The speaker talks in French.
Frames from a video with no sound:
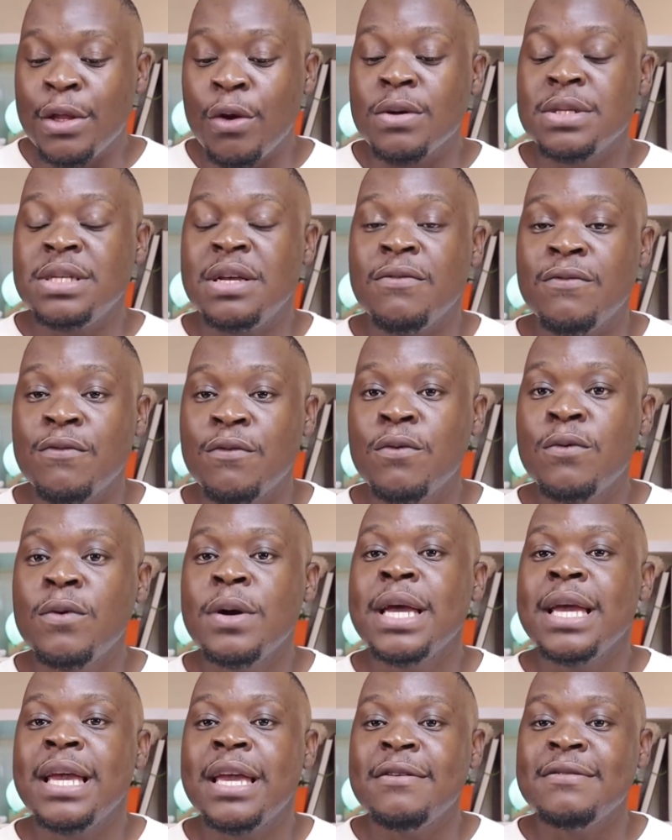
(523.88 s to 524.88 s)
Donc, c'est vous
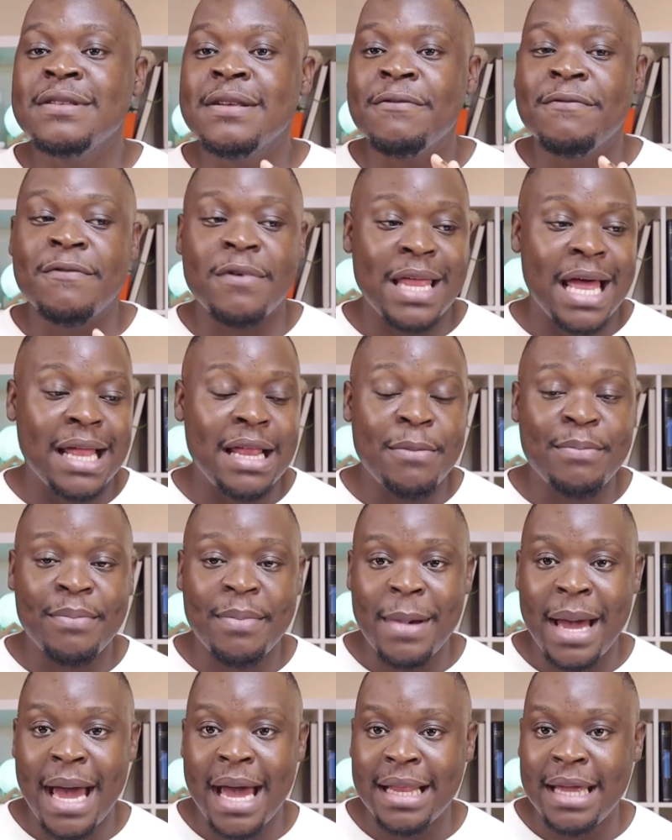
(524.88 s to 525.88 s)
veulent aller,
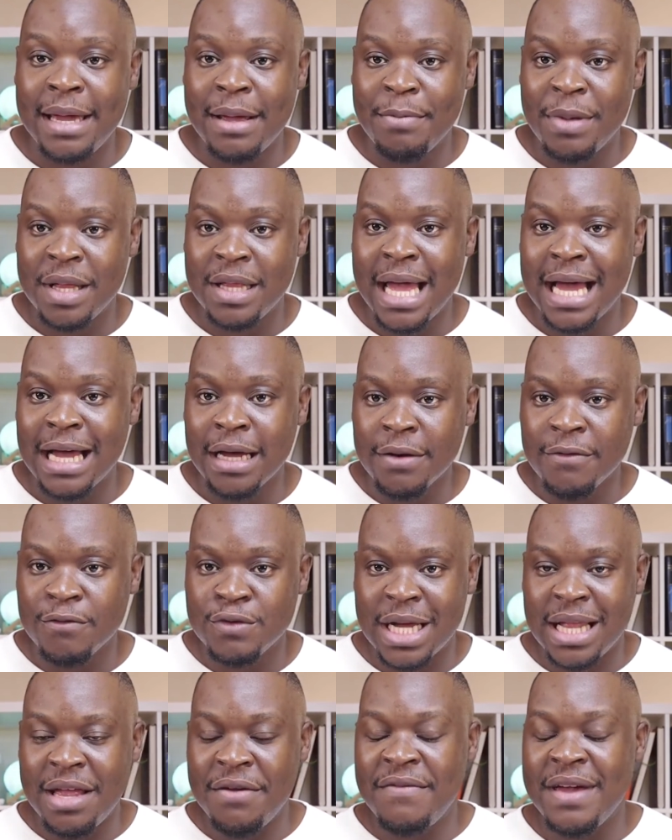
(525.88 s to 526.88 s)
aller là,
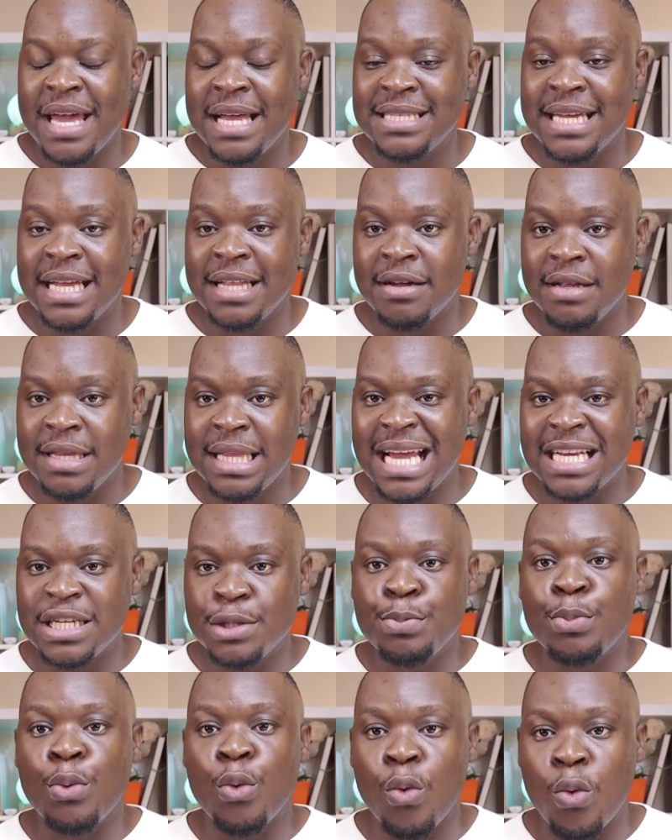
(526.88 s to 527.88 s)
vous allez faire certaines
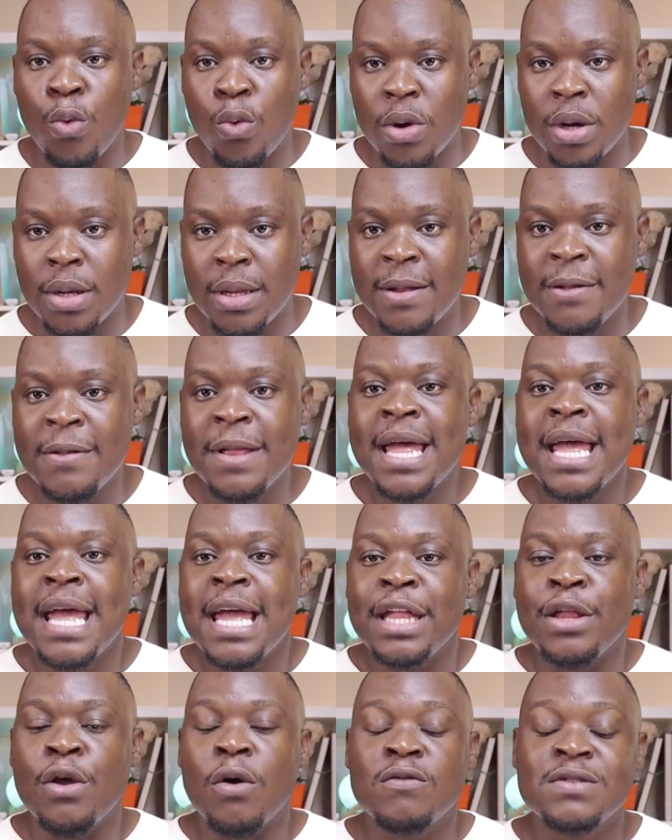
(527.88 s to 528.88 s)
tâches pour Google.
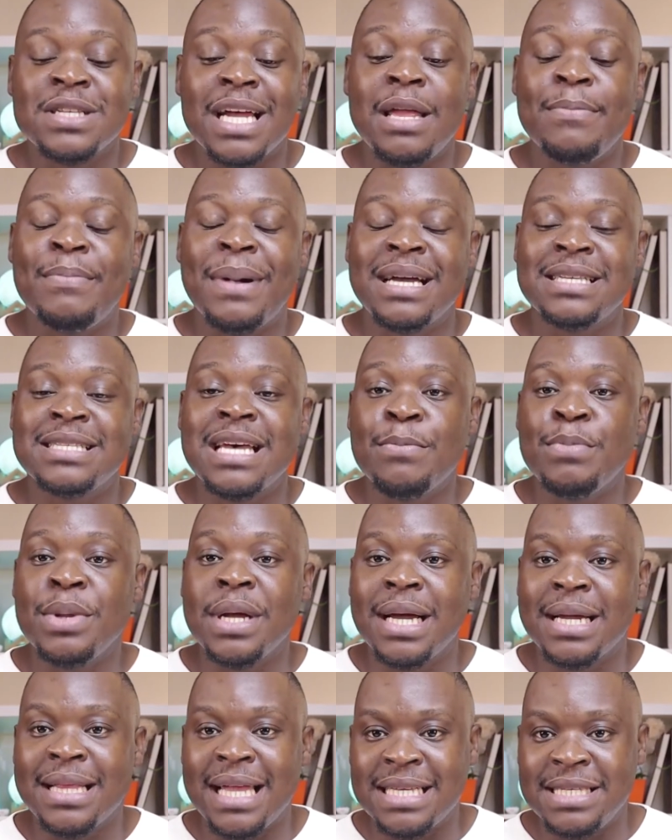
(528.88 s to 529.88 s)
Donc, vous allez par
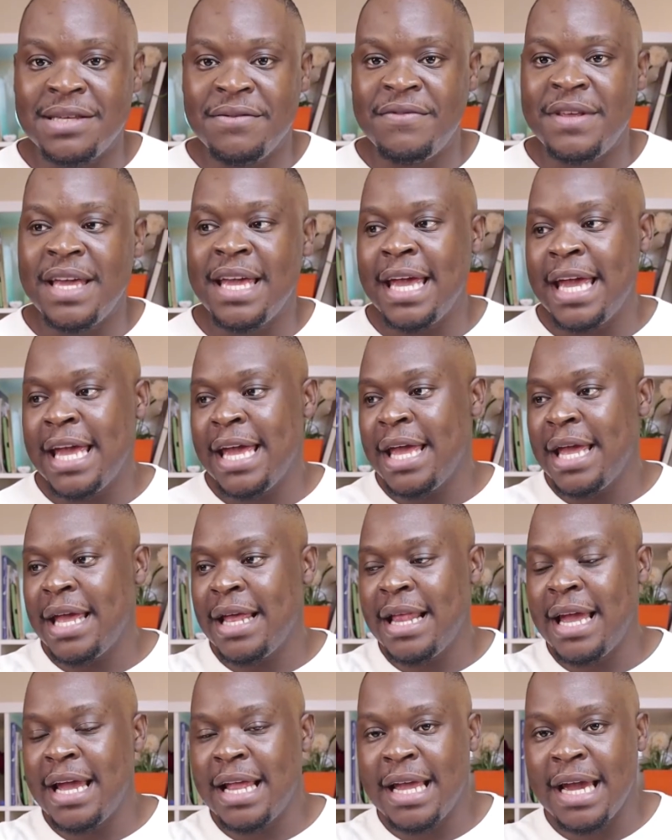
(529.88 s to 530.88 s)
exemple
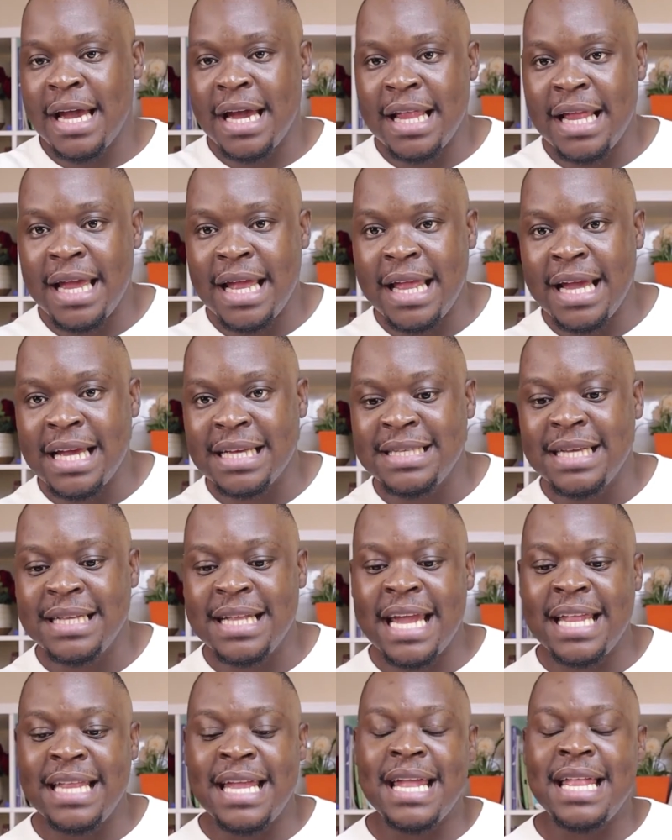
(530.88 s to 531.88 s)
classifier les,
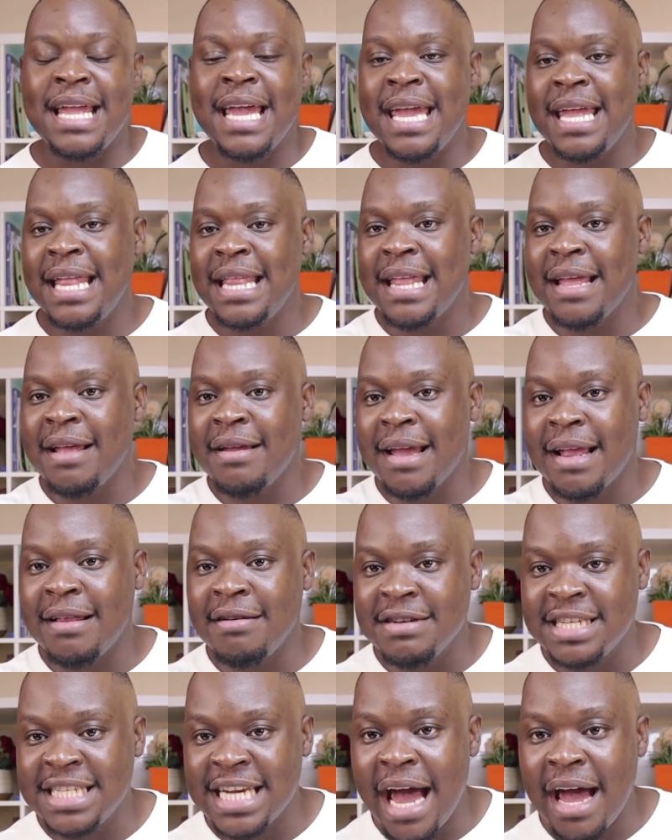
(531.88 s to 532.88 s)
sites internet,
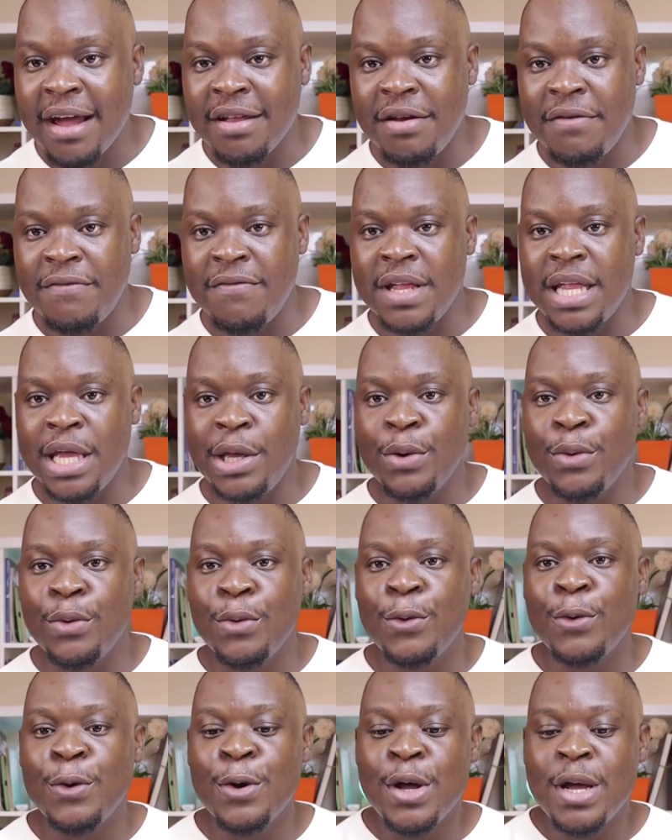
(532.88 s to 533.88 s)
le genre de
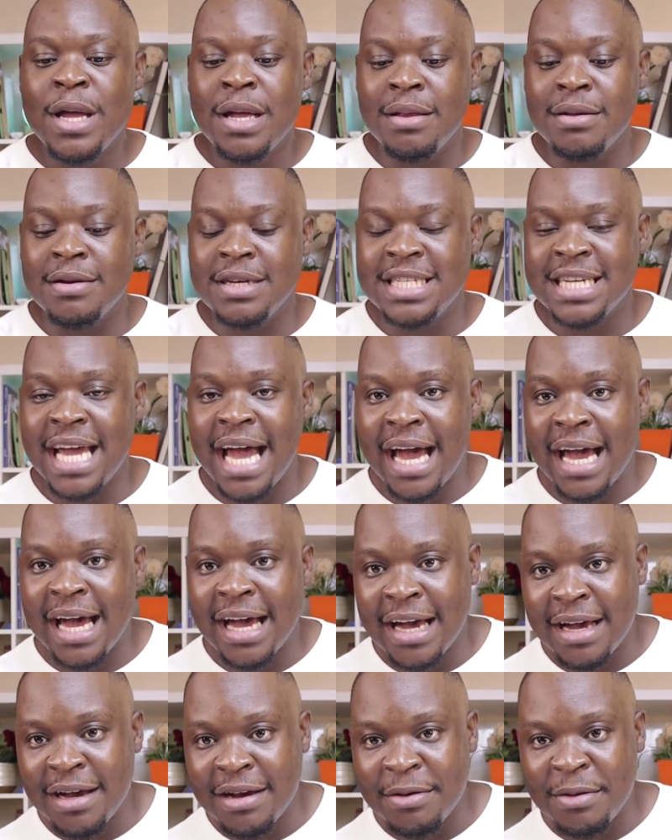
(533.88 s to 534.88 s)
vidéo, le
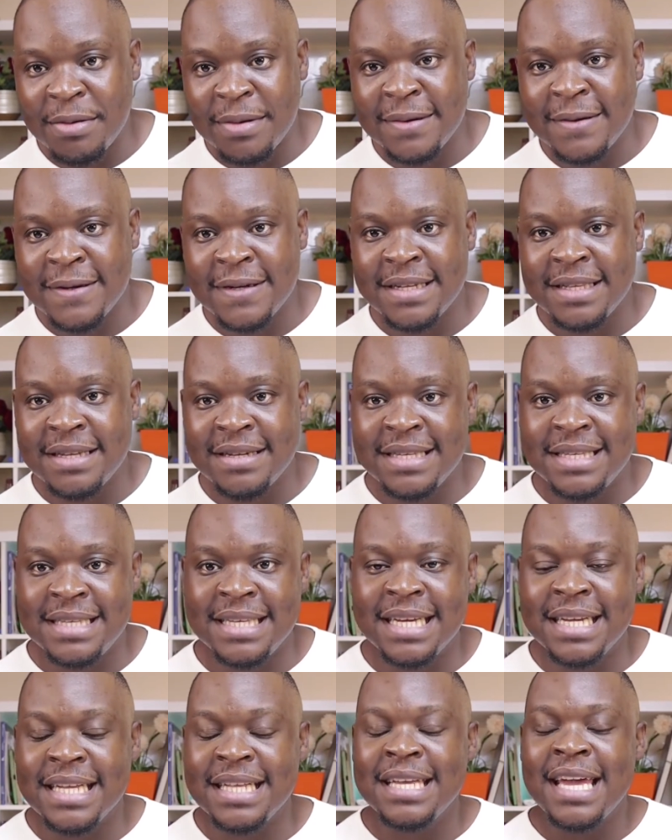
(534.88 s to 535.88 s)
genre euh, de
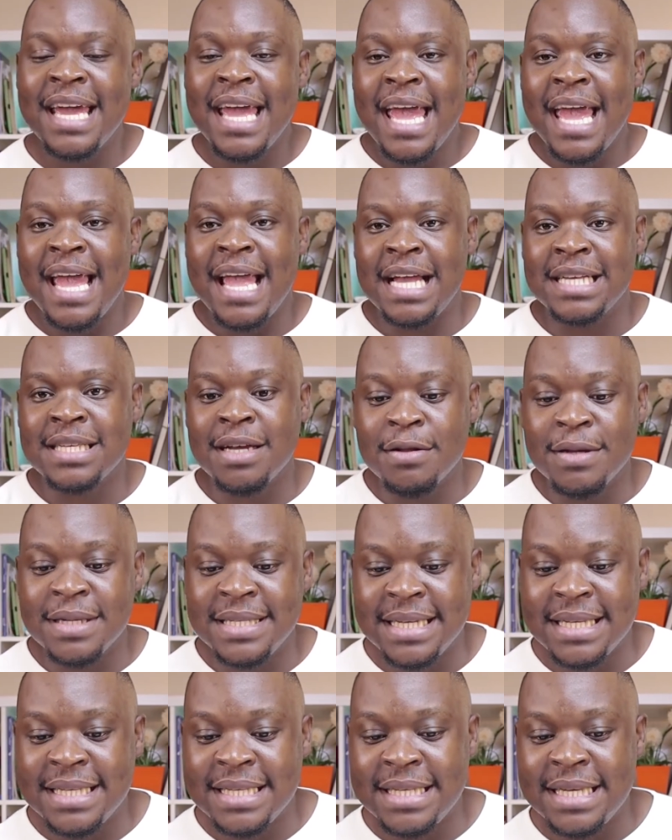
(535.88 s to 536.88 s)
sites Est-ce que le
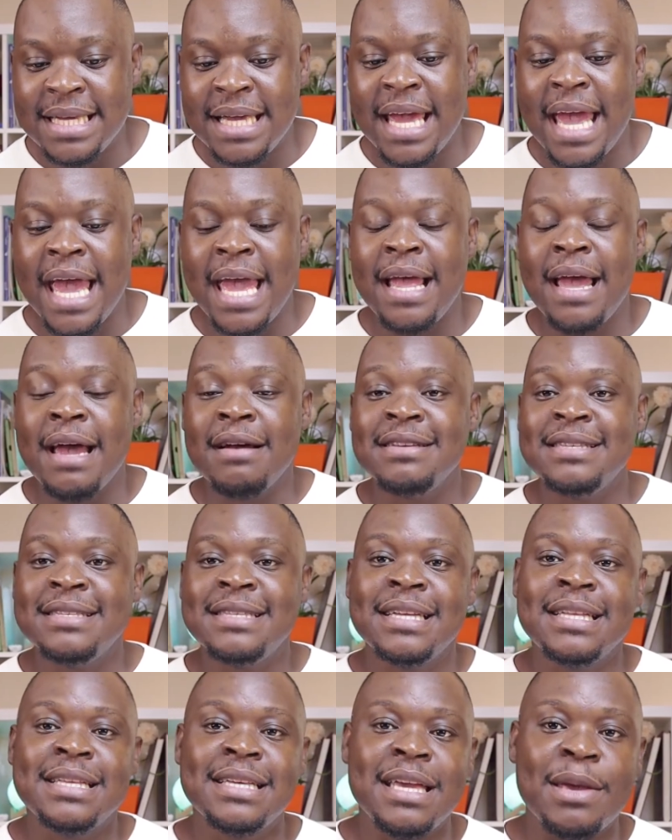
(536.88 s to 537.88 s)
site-ci est un
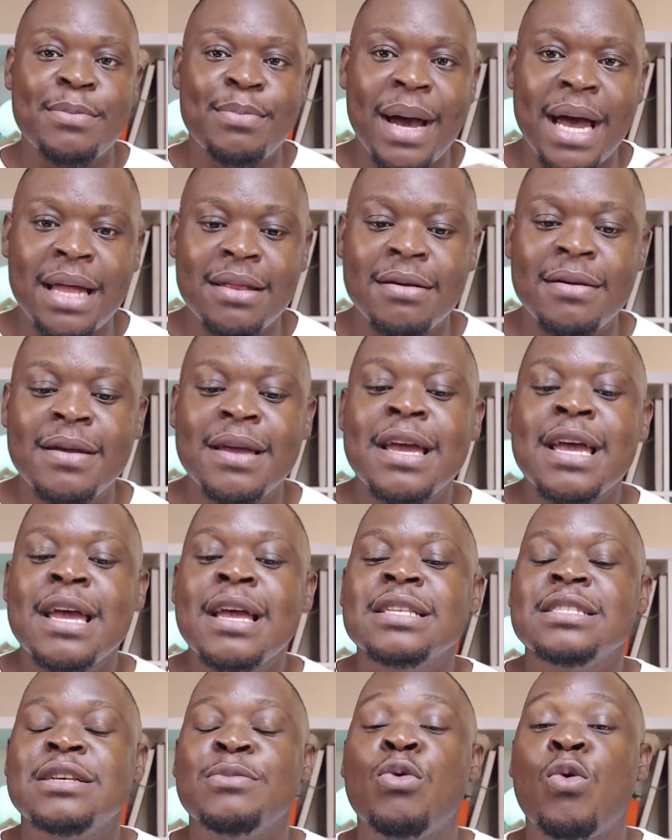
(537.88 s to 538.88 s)
site qui parle
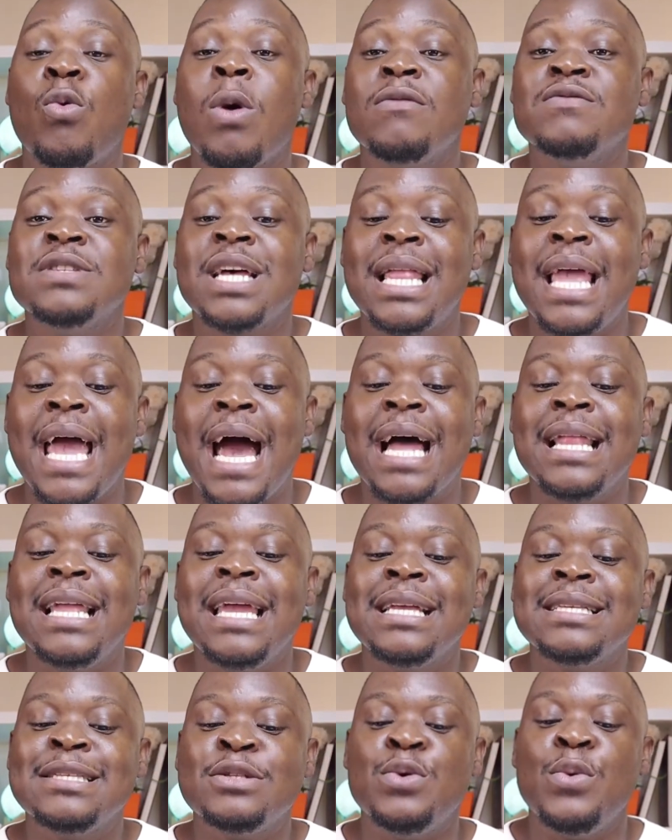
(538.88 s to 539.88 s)
C'est pourquoi vous allez
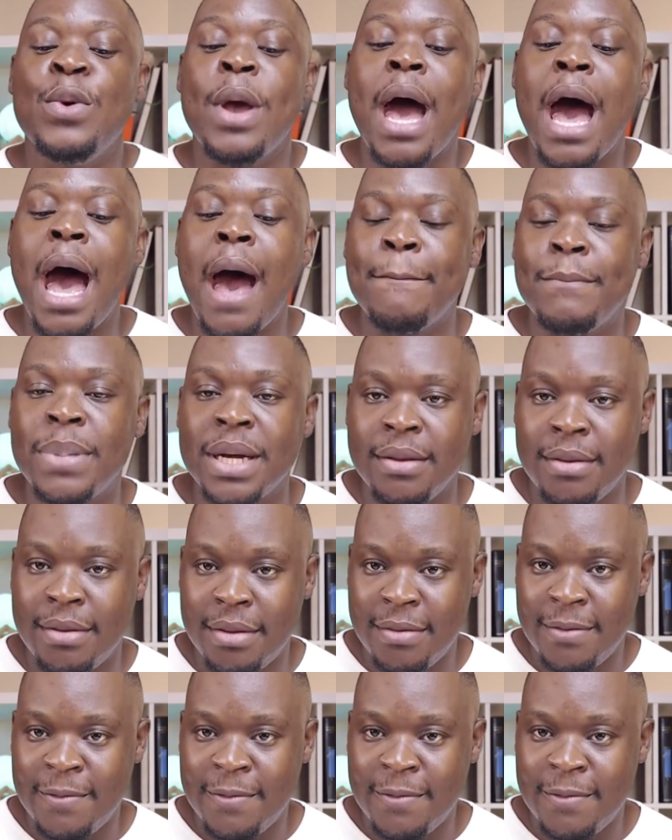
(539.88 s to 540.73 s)
aller sur Apple.